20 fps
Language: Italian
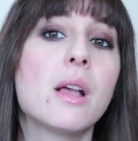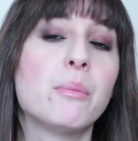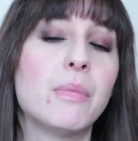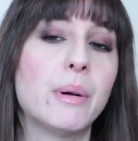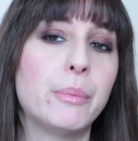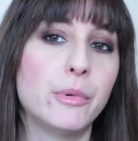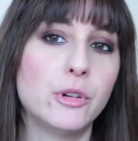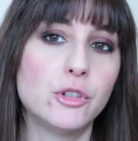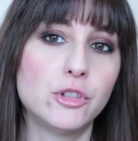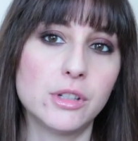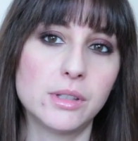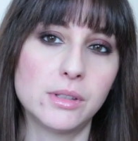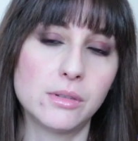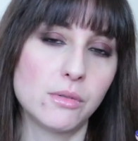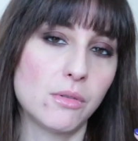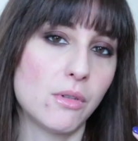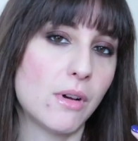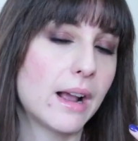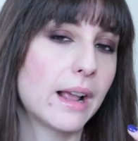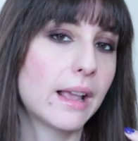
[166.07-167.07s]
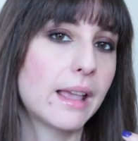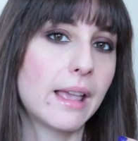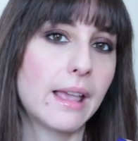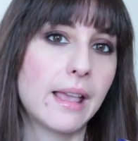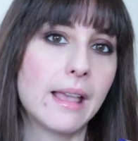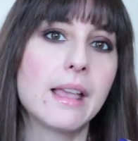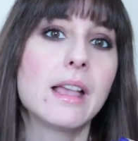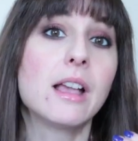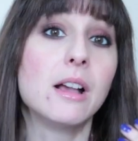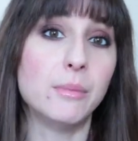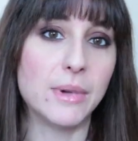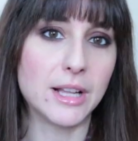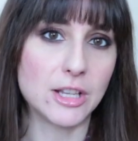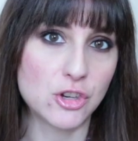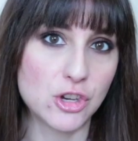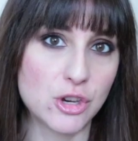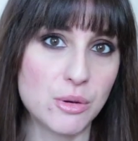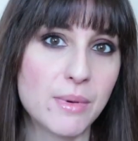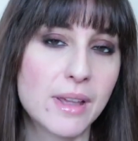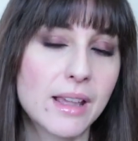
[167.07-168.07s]
ma poi ci sono anche
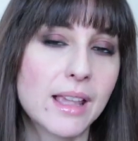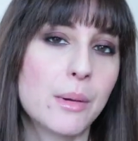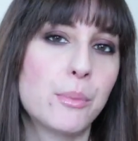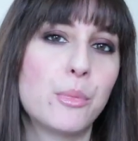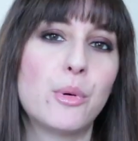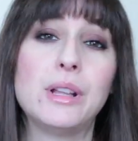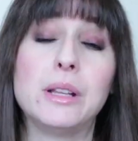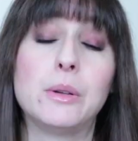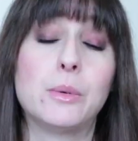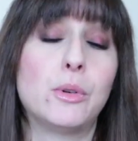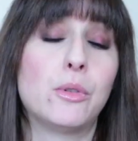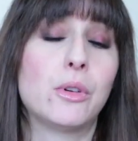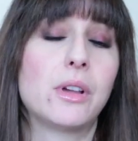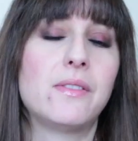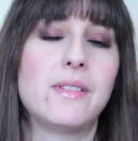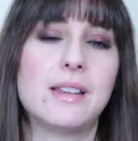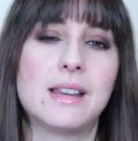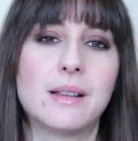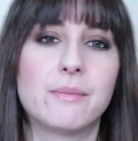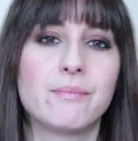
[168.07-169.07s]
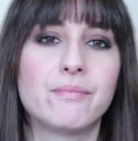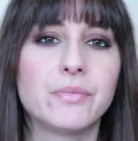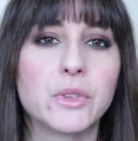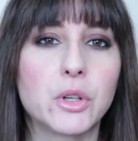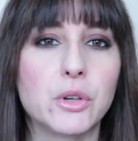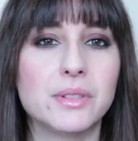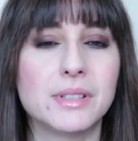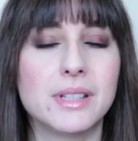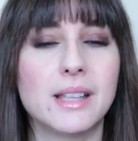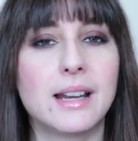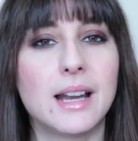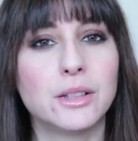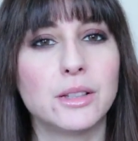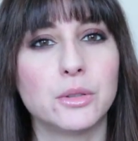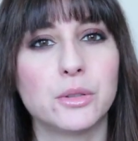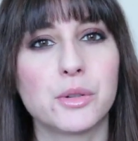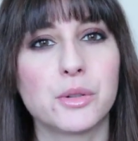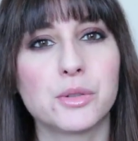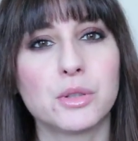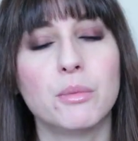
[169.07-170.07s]
Majime che è poi quello che viene
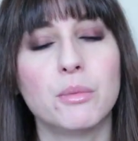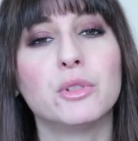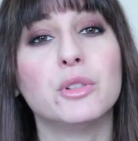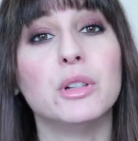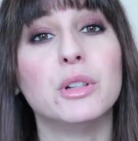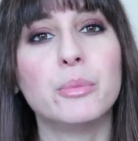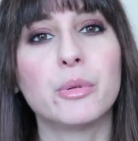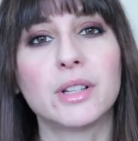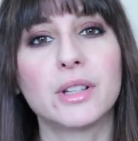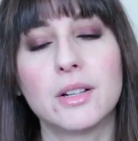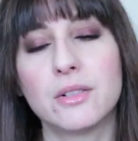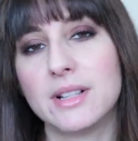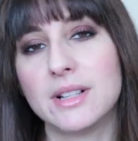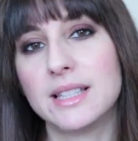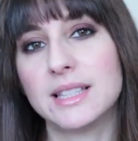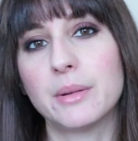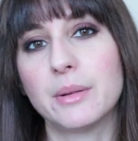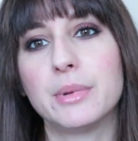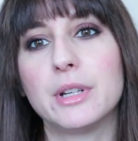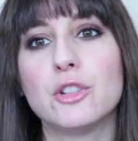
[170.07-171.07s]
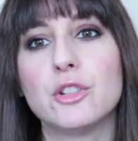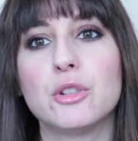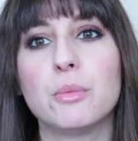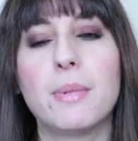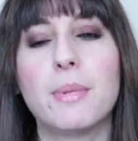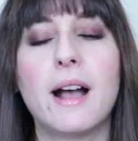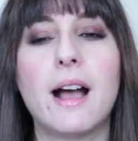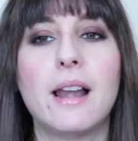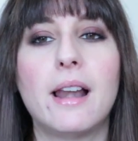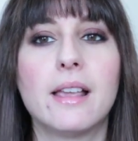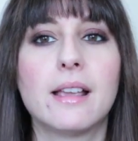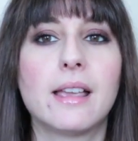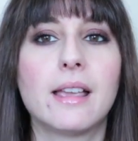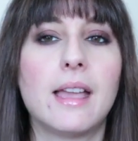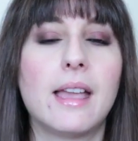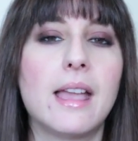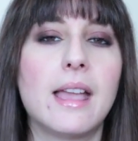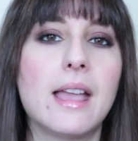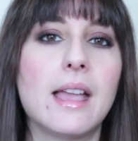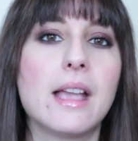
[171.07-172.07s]
considerato grossomodo il protagonista principale
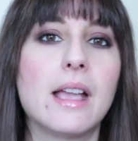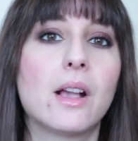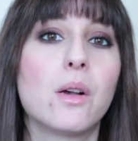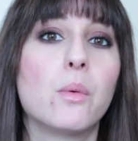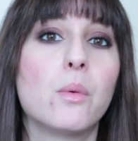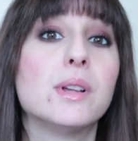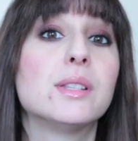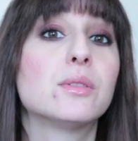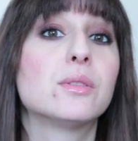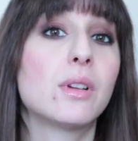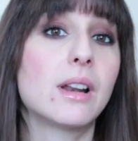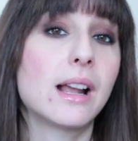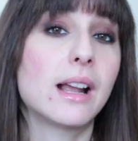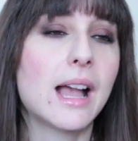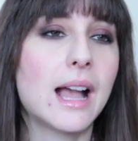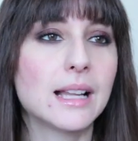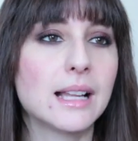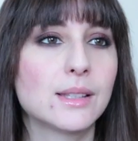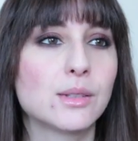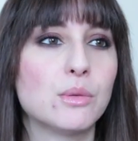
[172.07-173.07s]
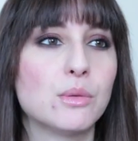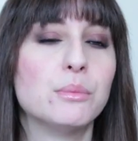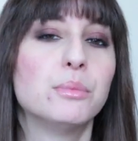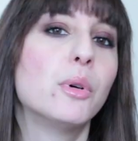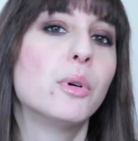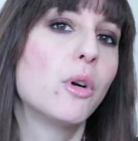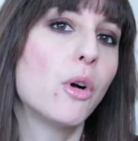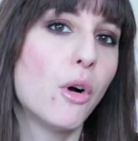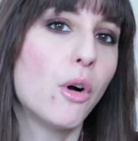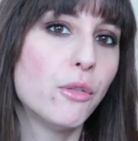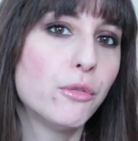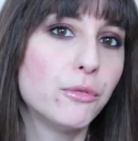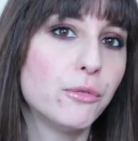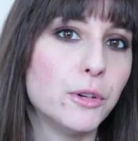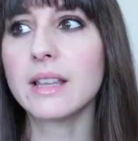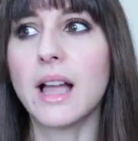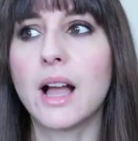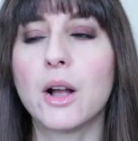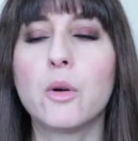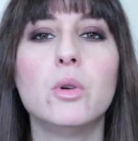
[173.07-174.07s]
che è questo ragazzo ragazzo un po'
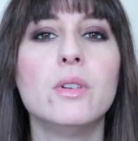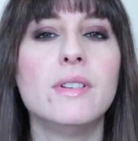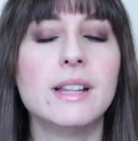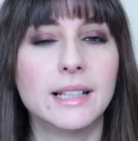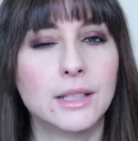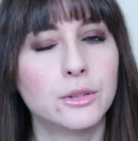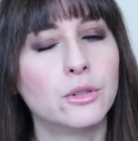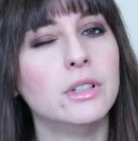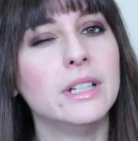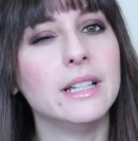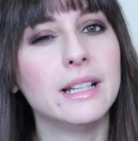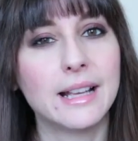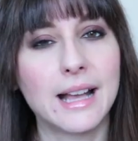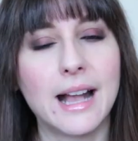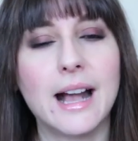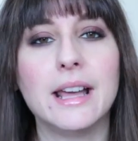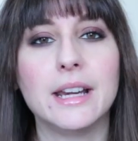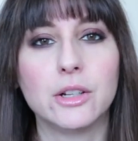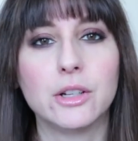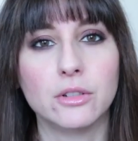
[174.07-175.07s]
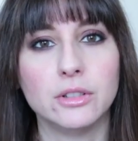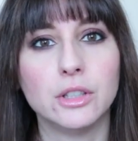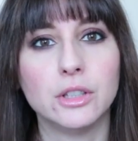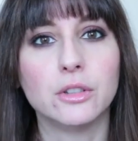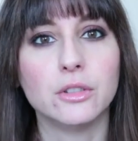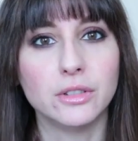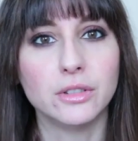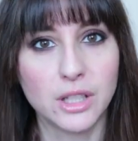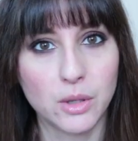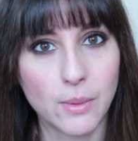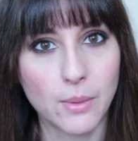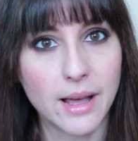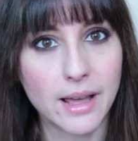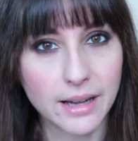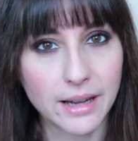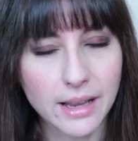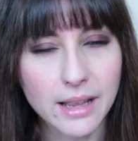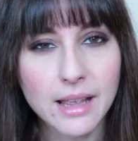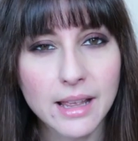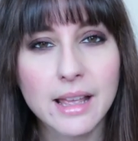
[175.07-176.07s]
goffo a cui viene dato l'incarico di
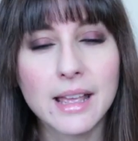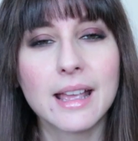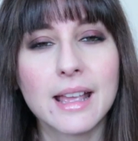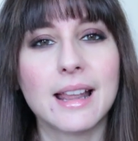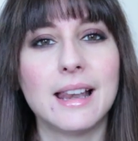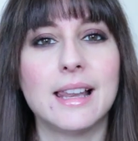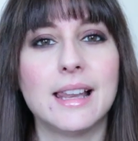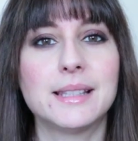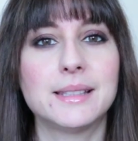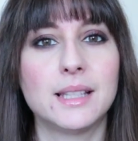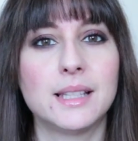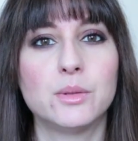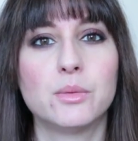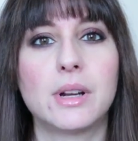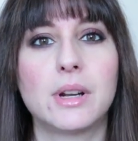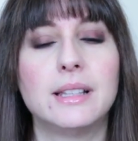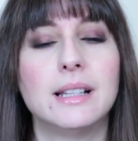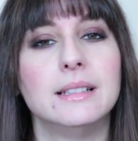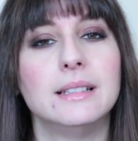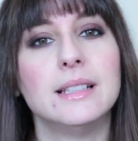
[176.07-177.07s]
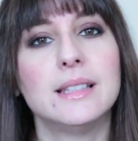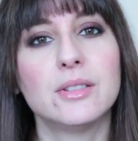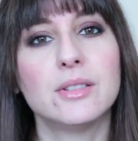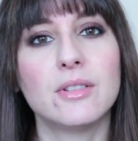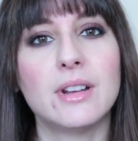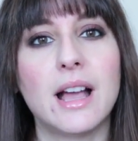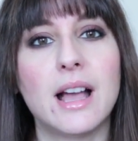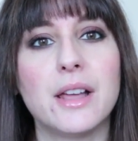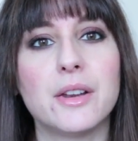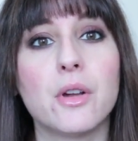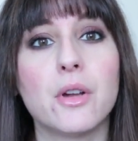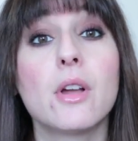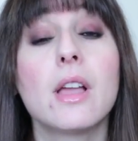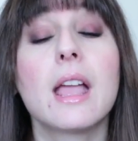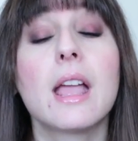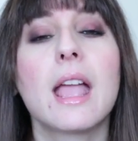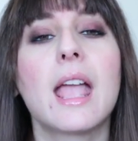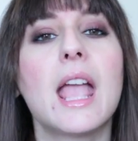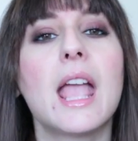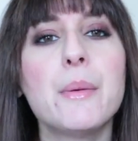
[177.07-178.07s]
continuare la stesura del dizionario
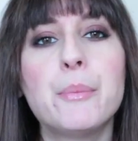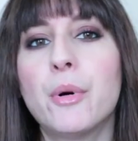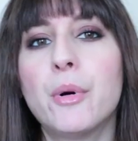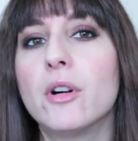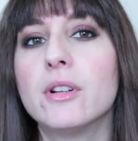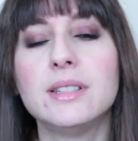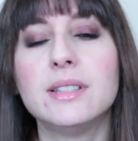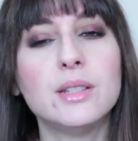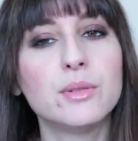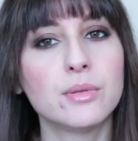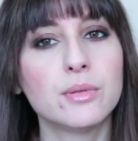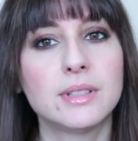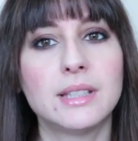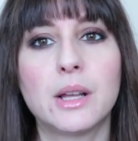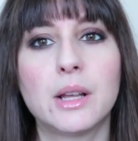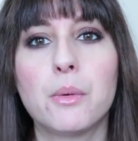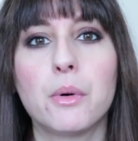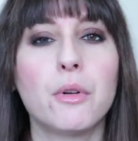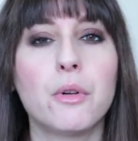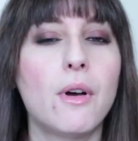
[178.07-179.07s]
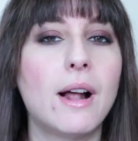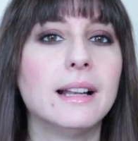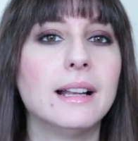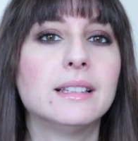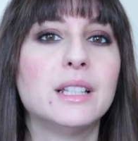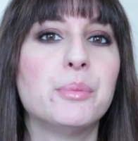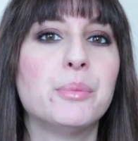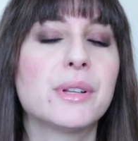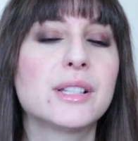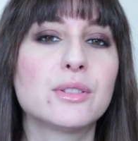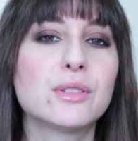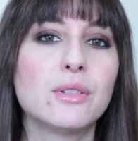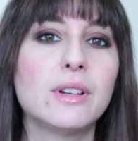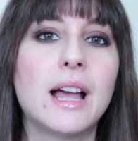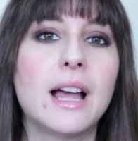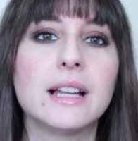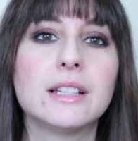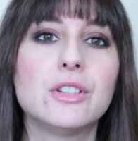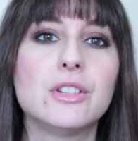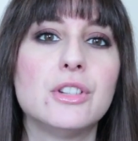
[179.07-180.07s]
e poi si susseguono altri
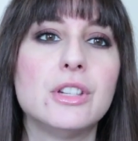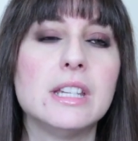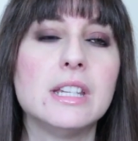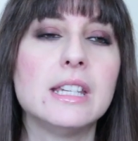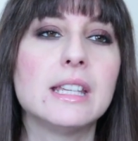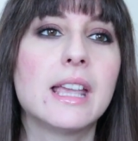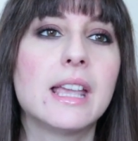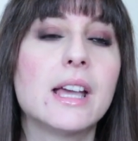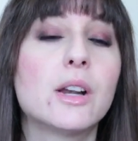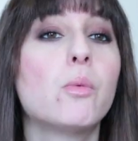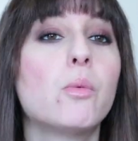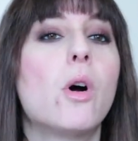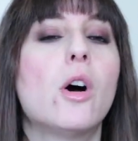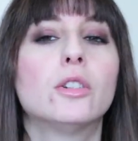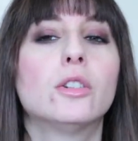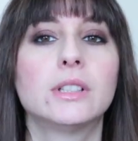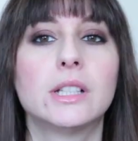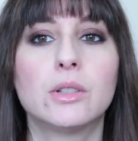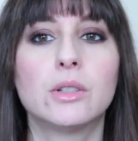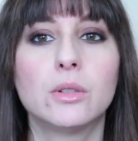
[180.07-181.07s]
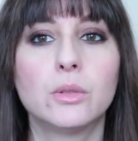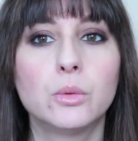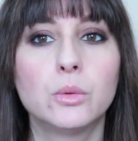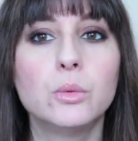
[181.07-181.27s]
personaggi che ruotano